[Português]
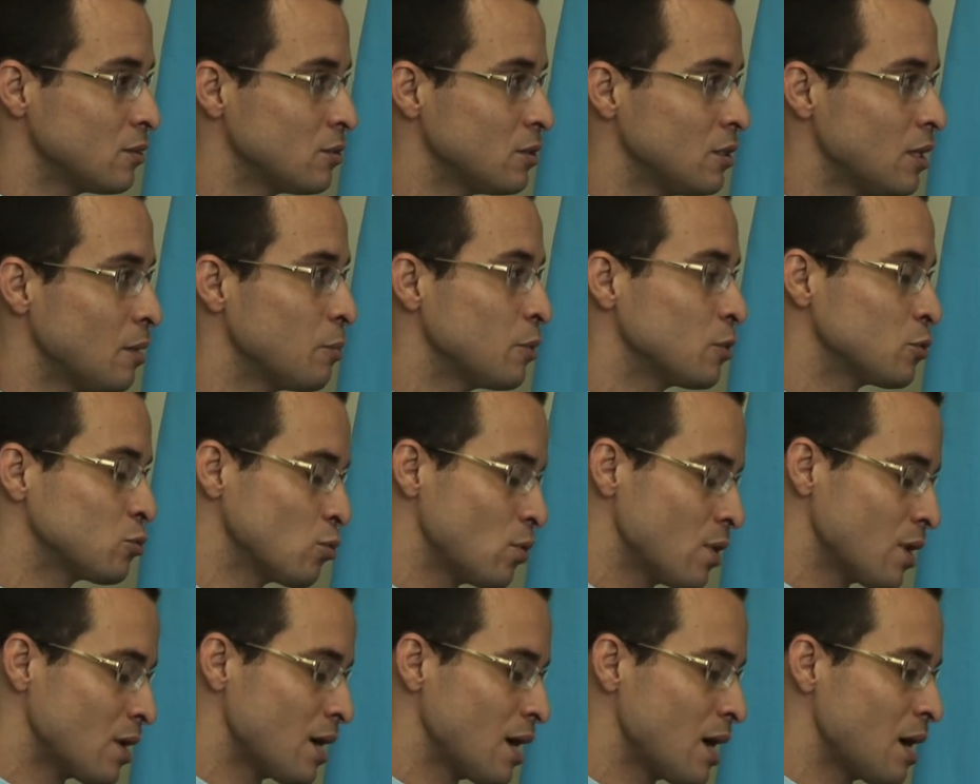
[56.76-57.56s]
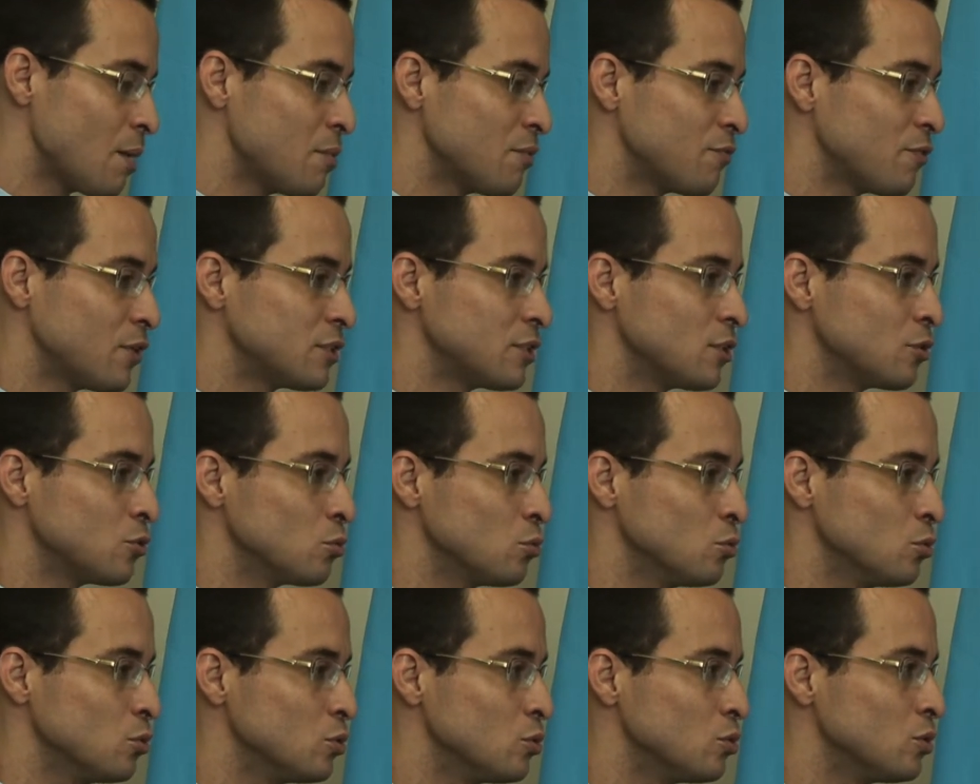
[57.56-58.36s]
e a pessoa acaba
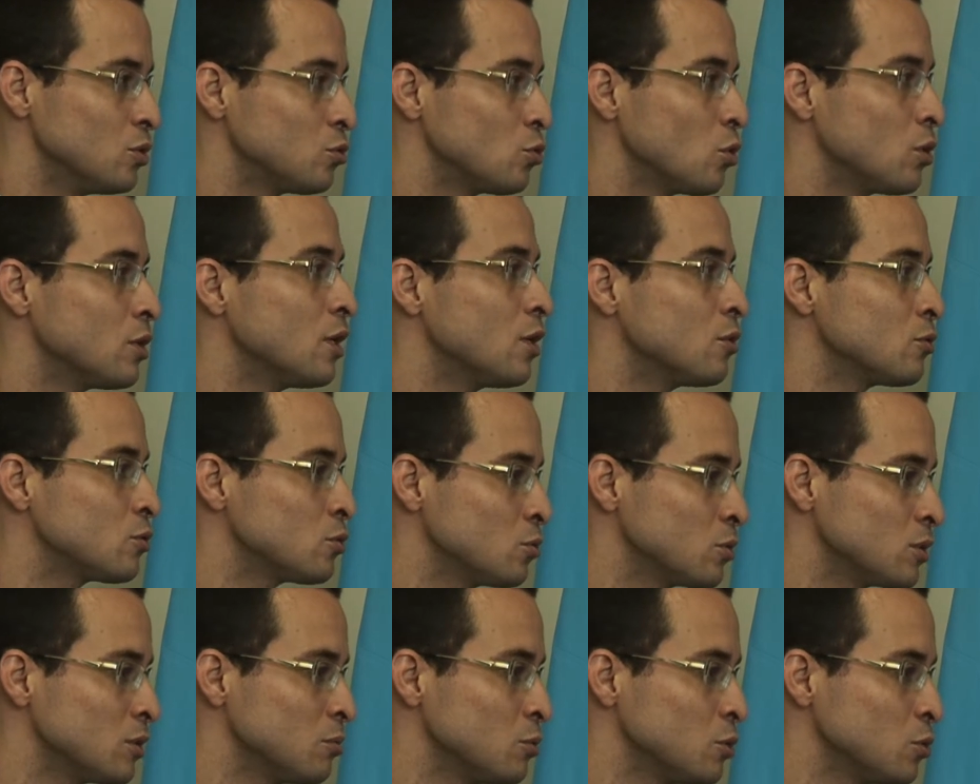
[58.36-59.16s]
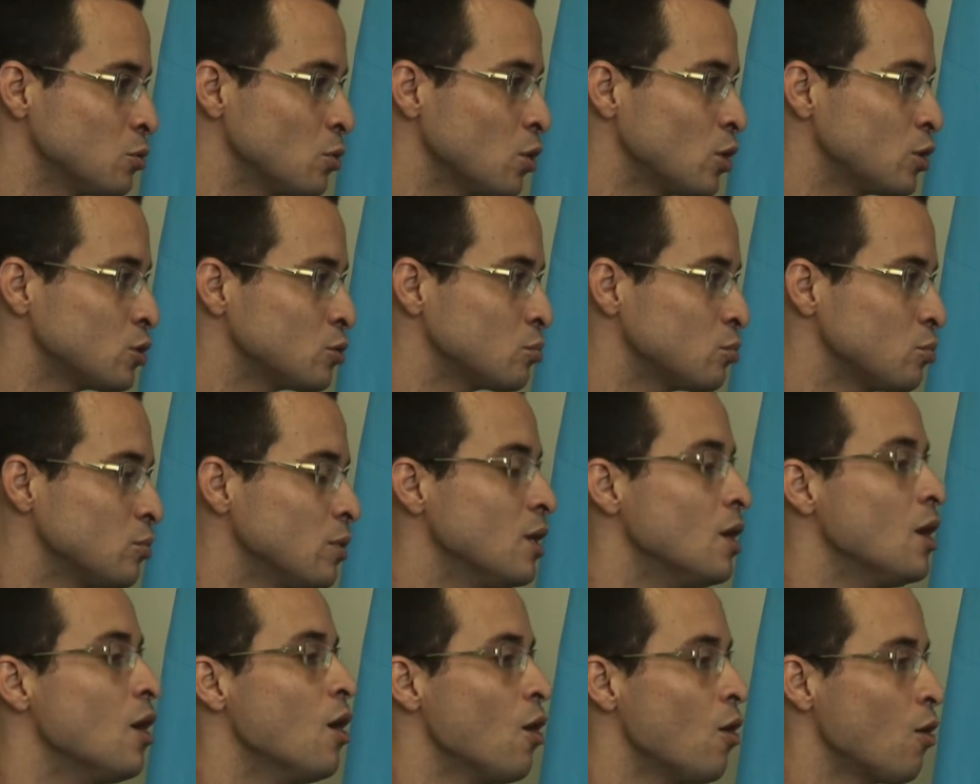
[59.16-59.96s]
fazendo uso e tornando-se um criminoso,
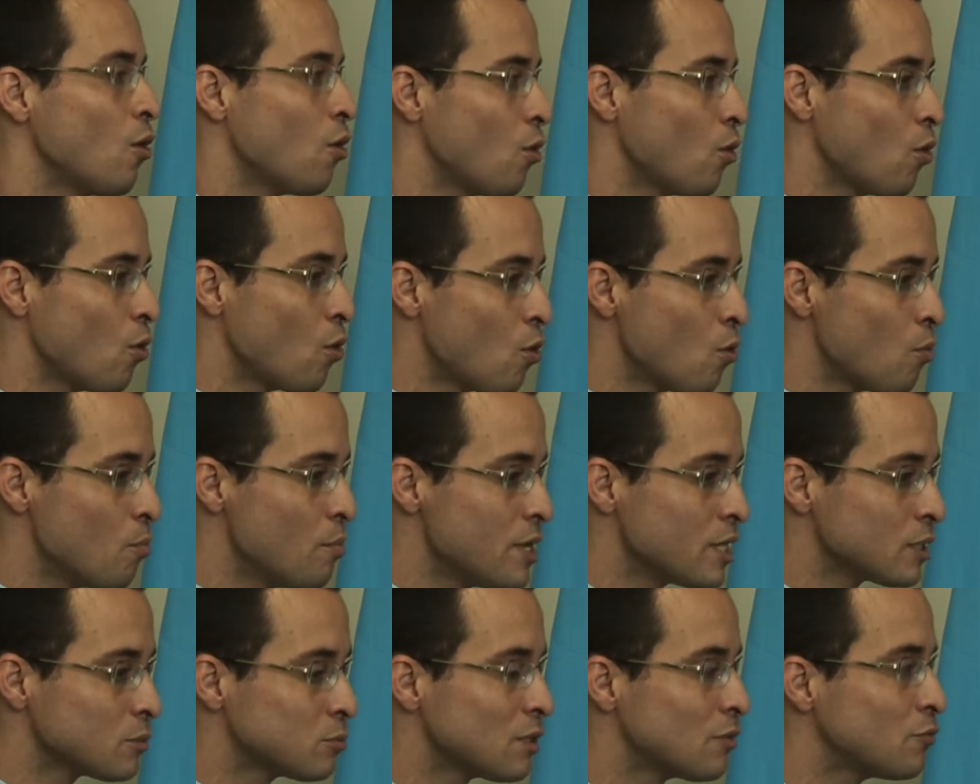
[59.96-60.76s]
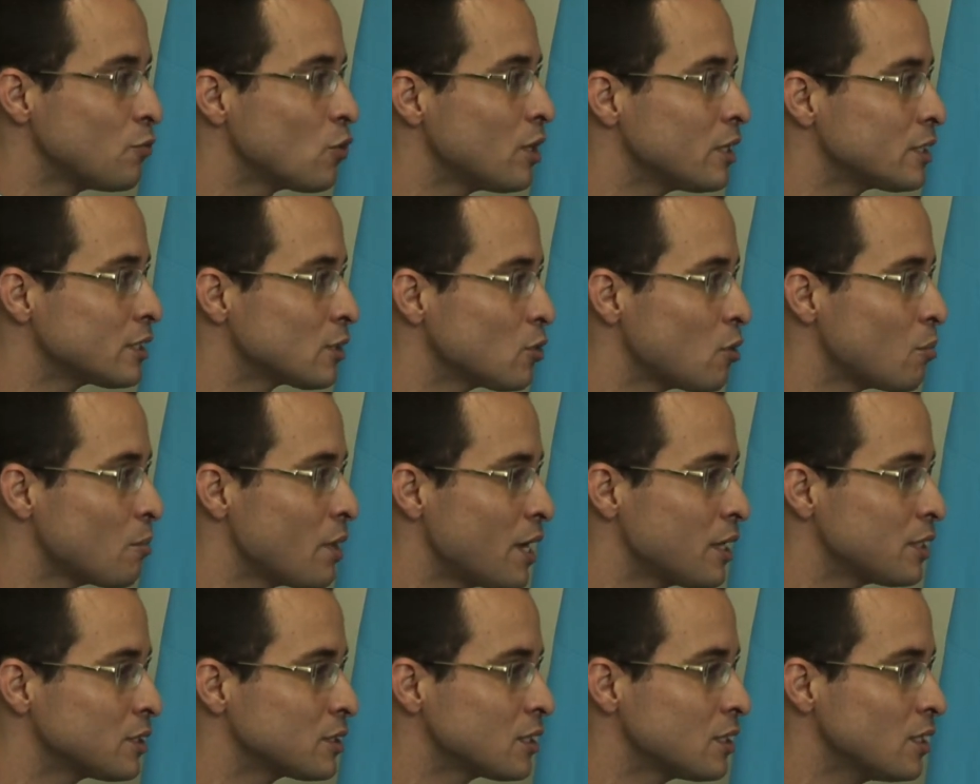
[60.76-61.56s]
ou mesmo na violência
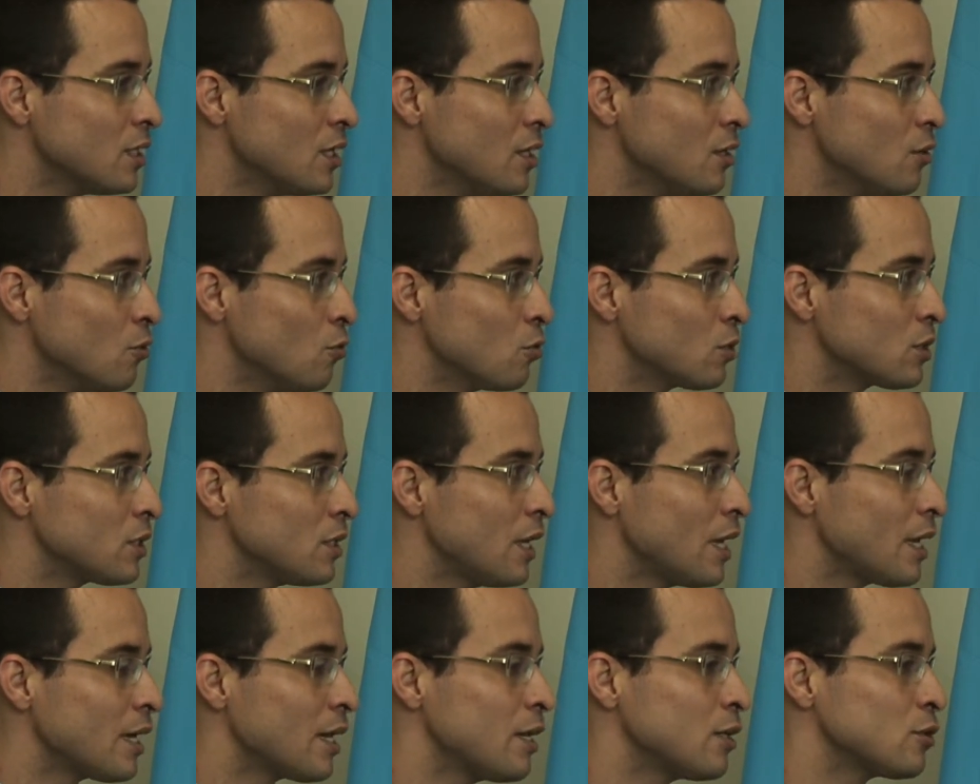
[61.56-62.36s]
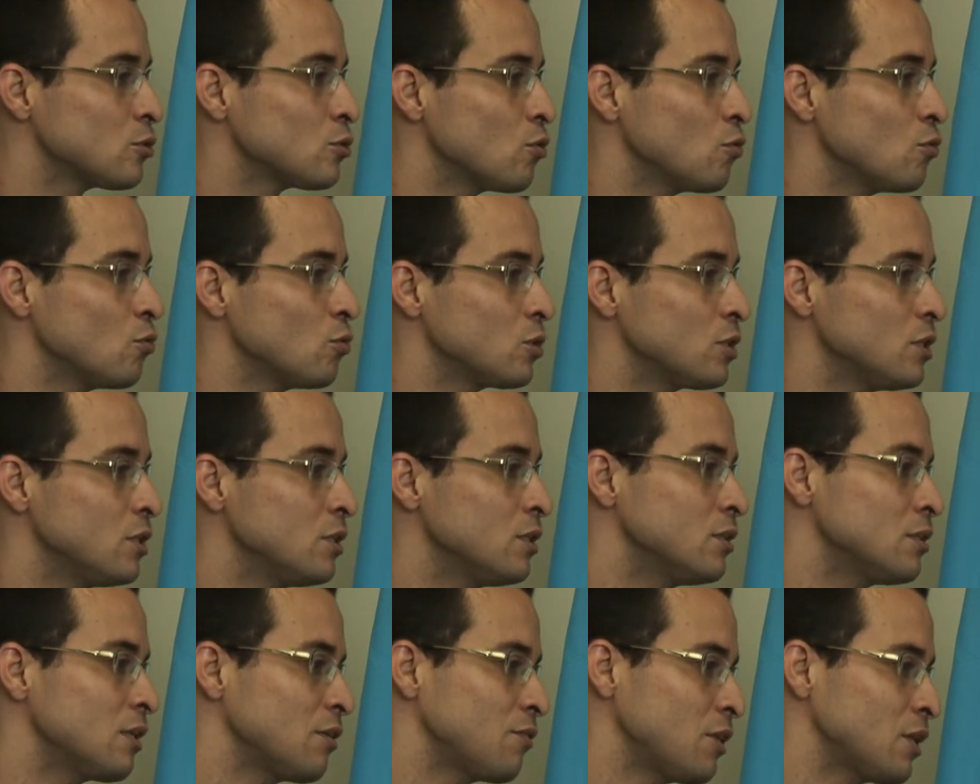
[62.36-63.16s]
doméstica. O que, era, o
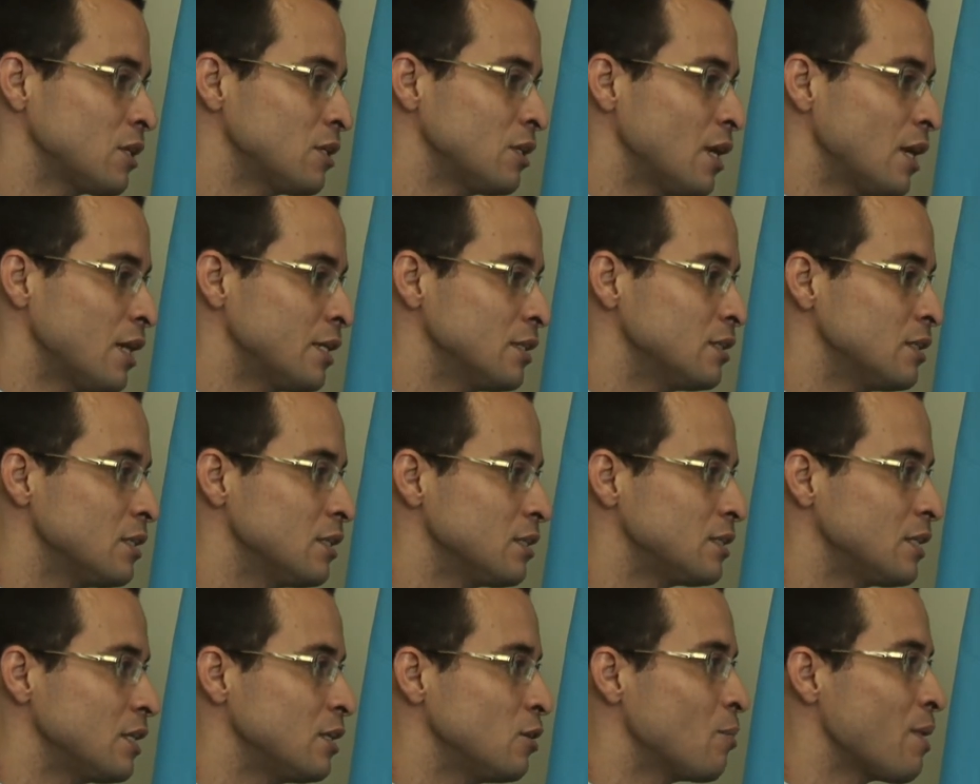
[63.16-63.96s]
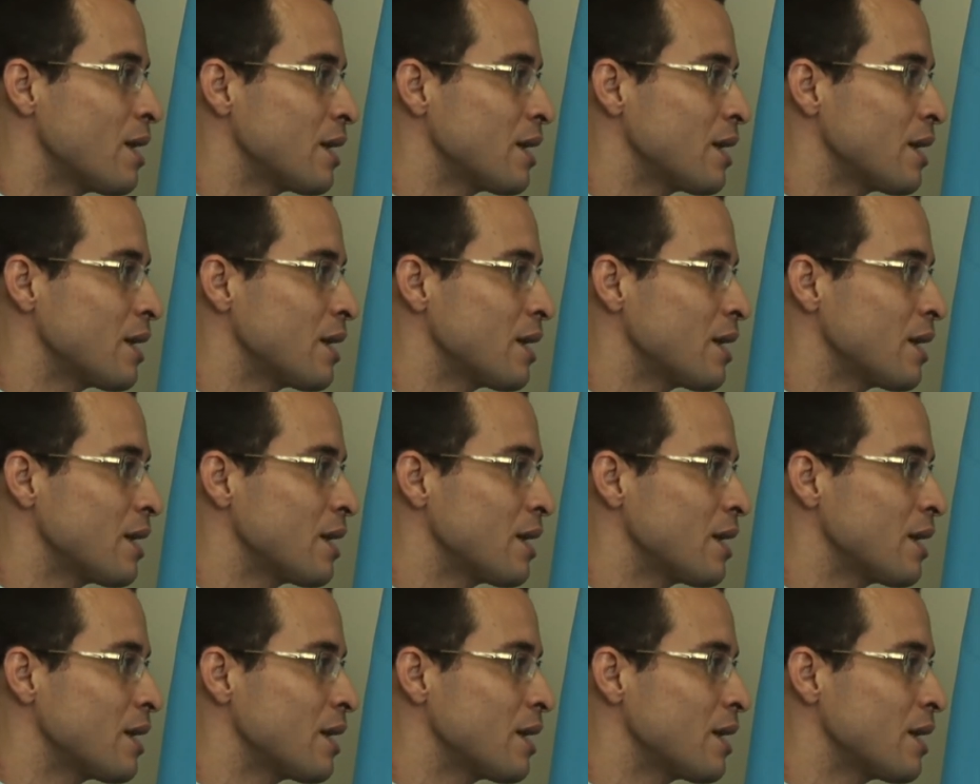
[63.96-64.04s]
que, na verdade, seria